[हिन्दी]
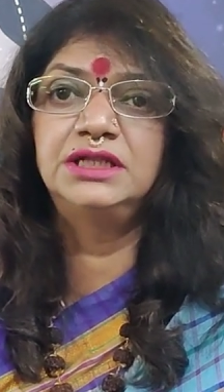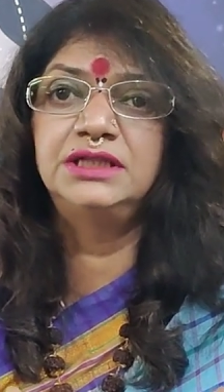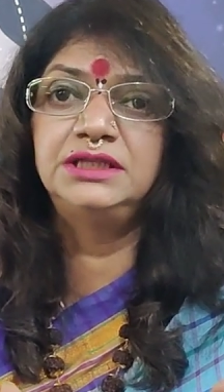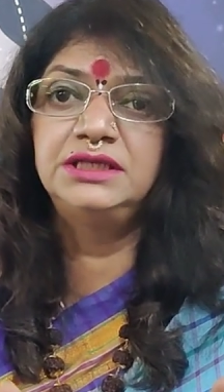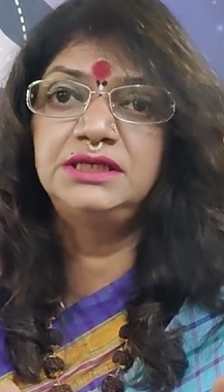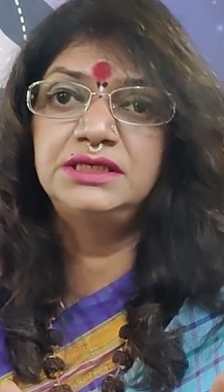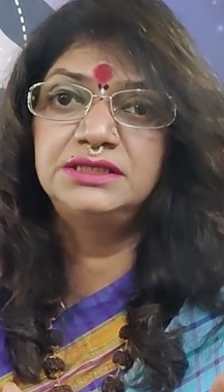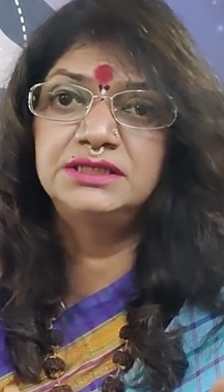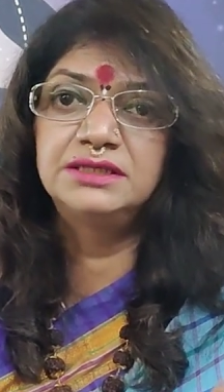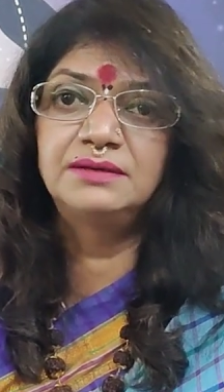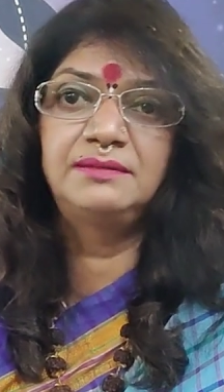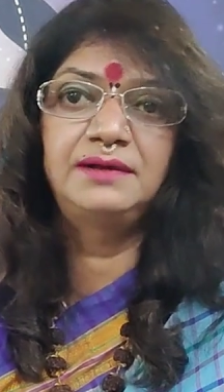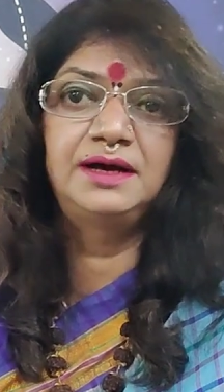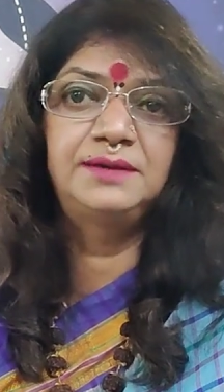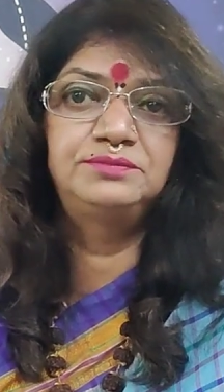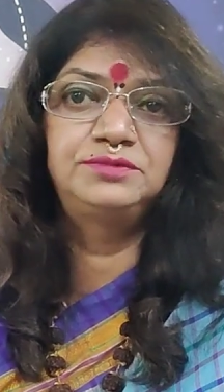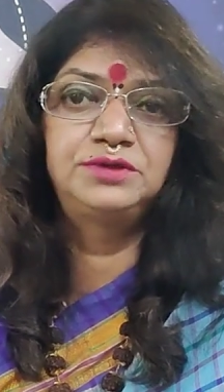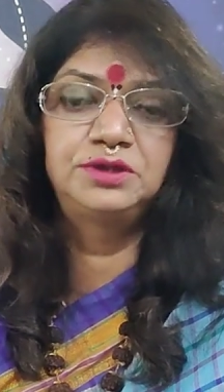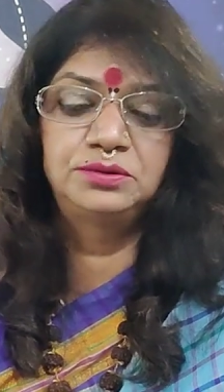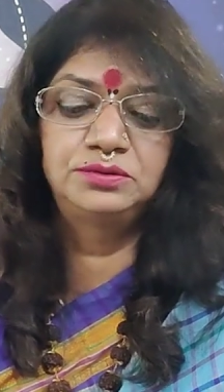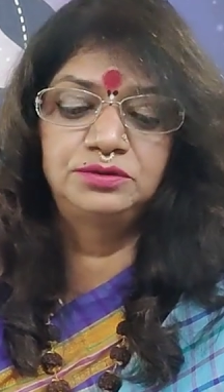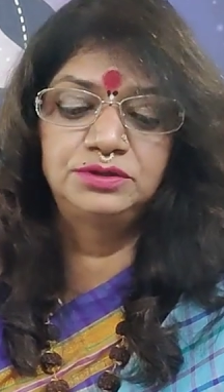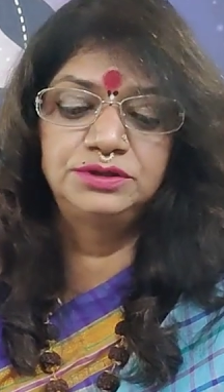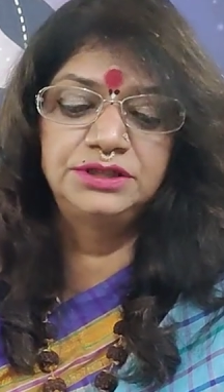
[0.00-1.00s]
जल्दी
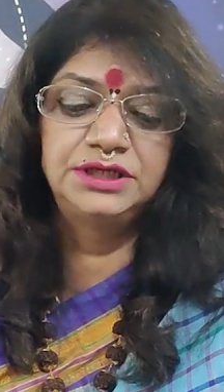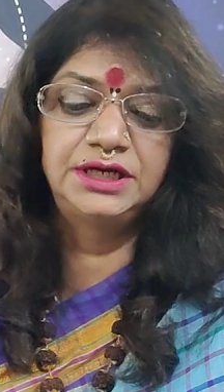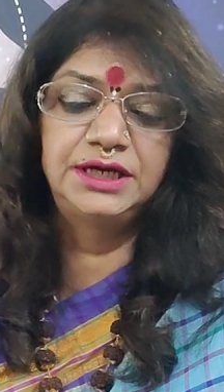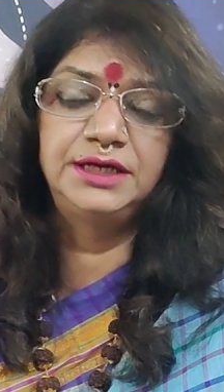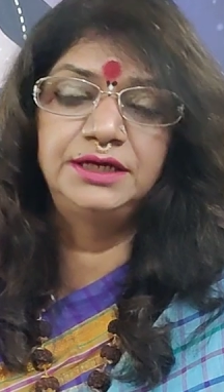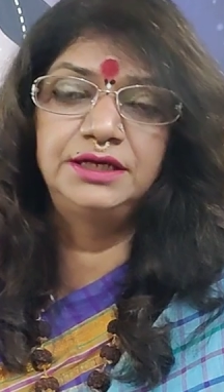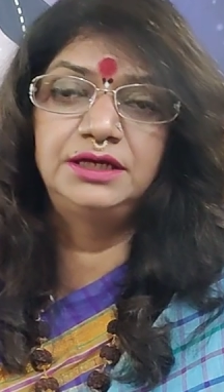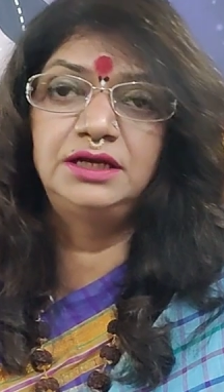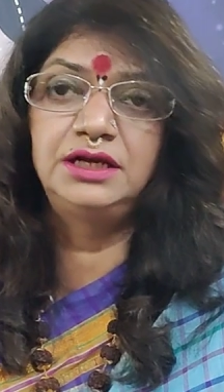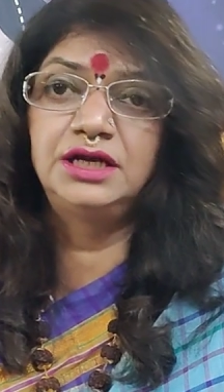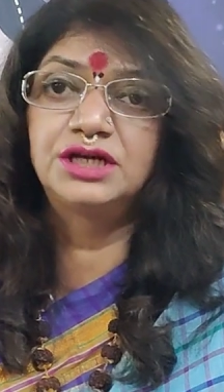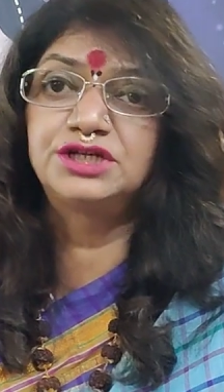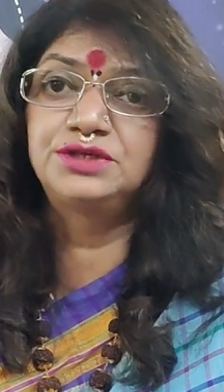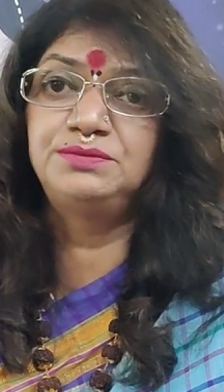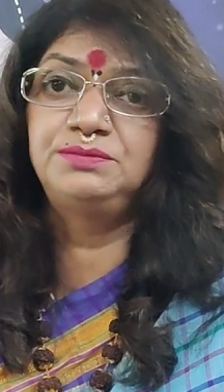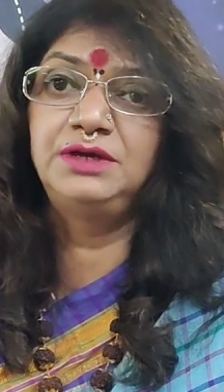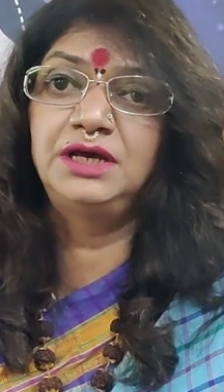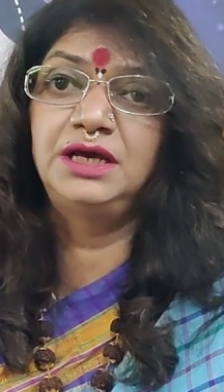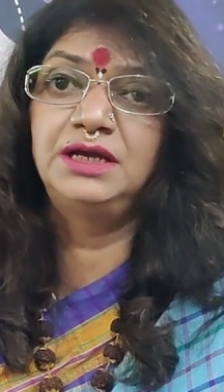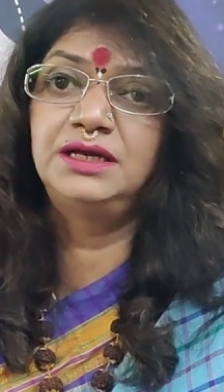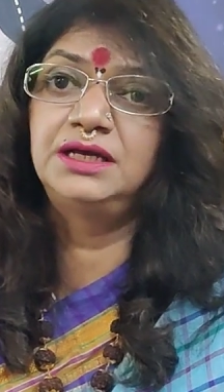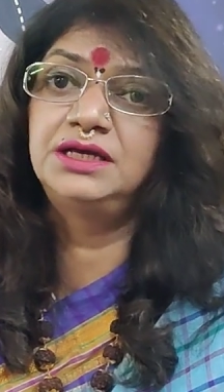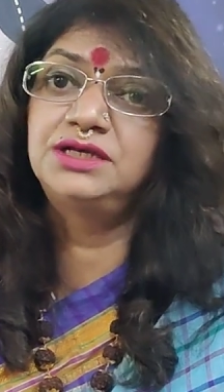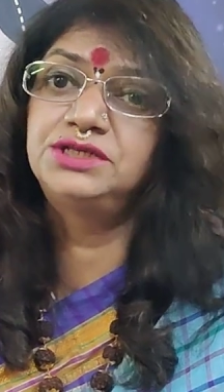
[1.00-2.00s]
समाप्त हो जाएगी
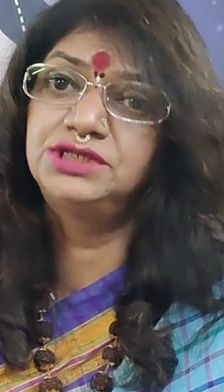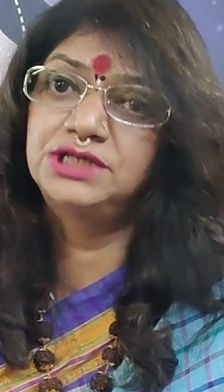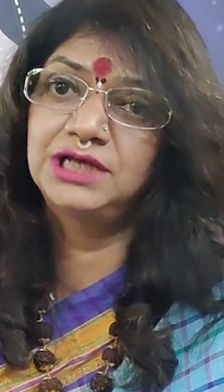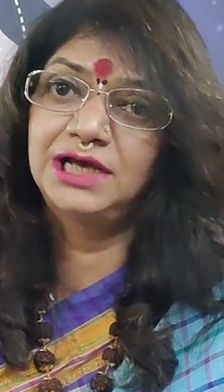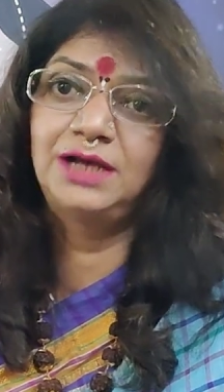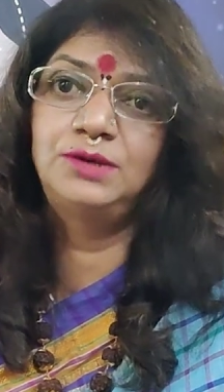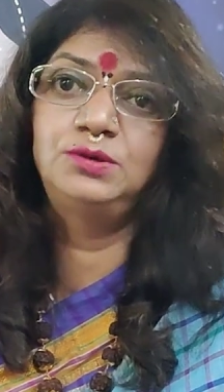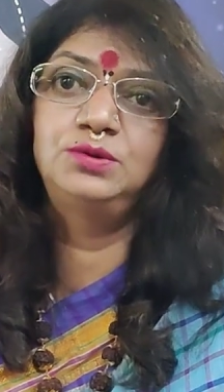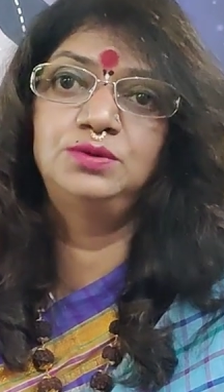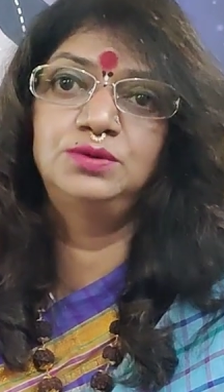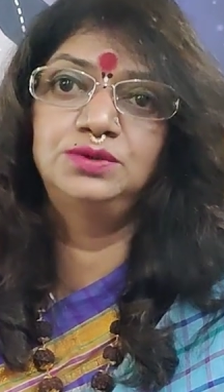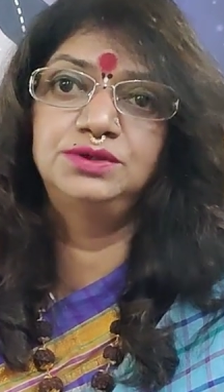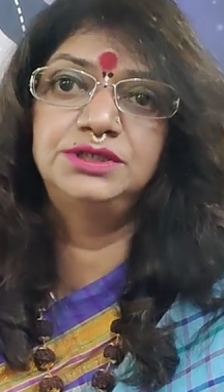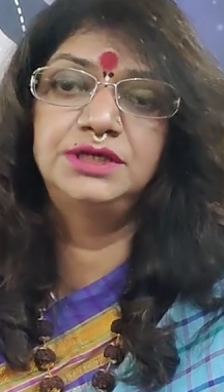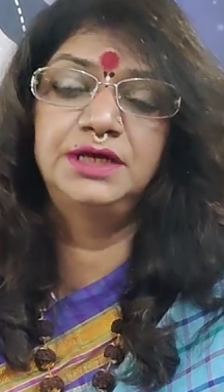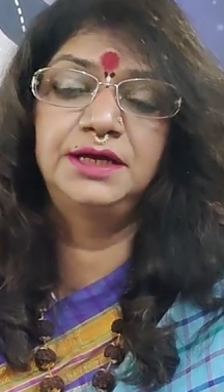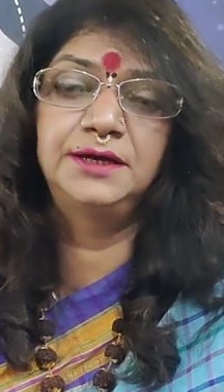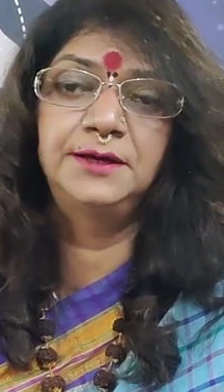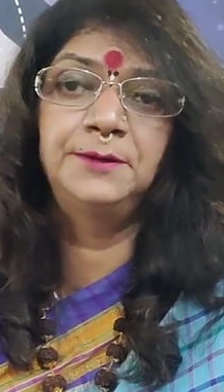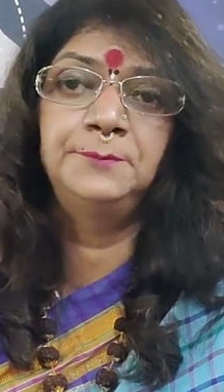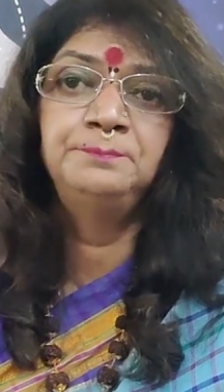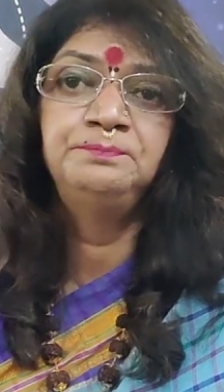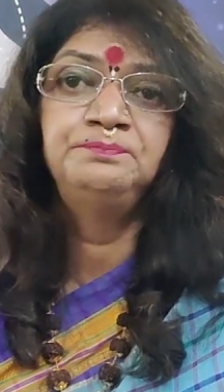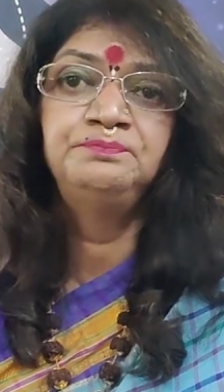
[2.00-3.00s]
लक्ष्मी आना चालू हो
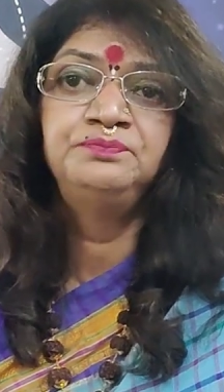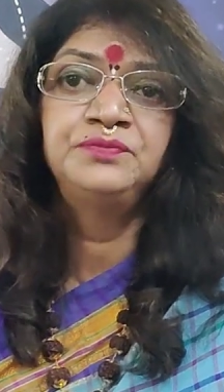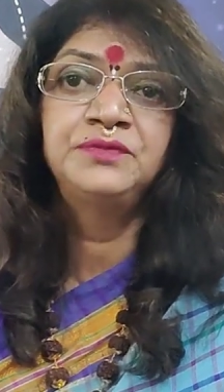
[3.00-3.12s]
जाएगा